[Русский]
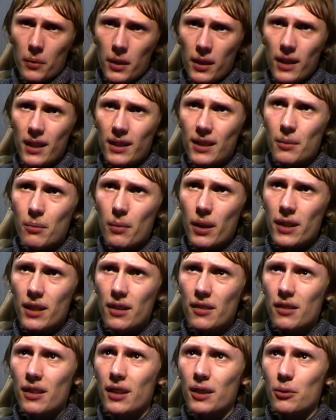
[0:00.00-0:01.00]
И это
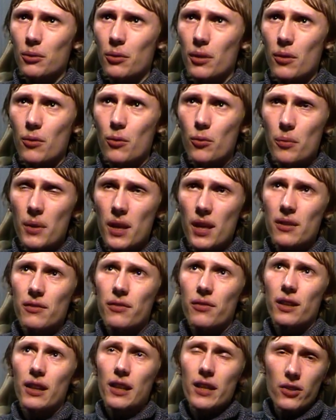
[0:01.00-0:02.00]
боец, который умеет
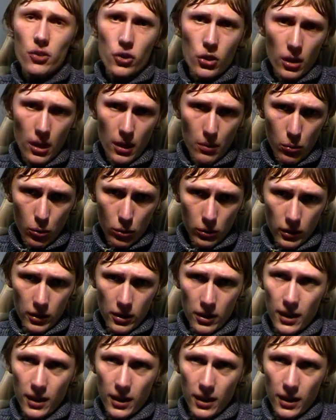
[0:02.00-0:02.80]
в клинче работать.